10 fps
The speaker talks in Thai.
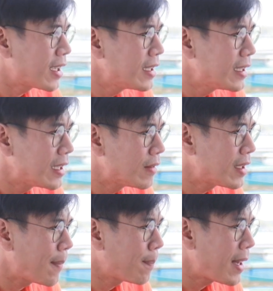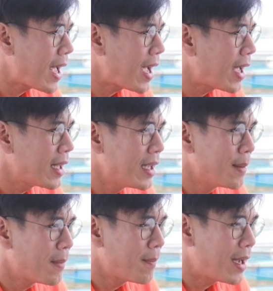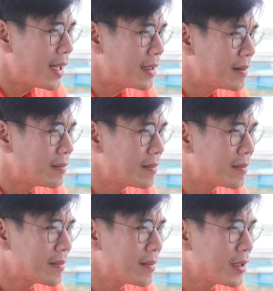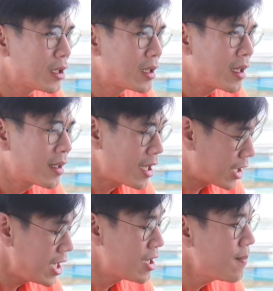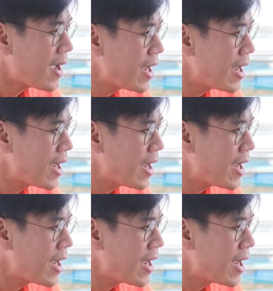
ยก็คือเราจับปลาประมาณ7ขีดขึ้นไป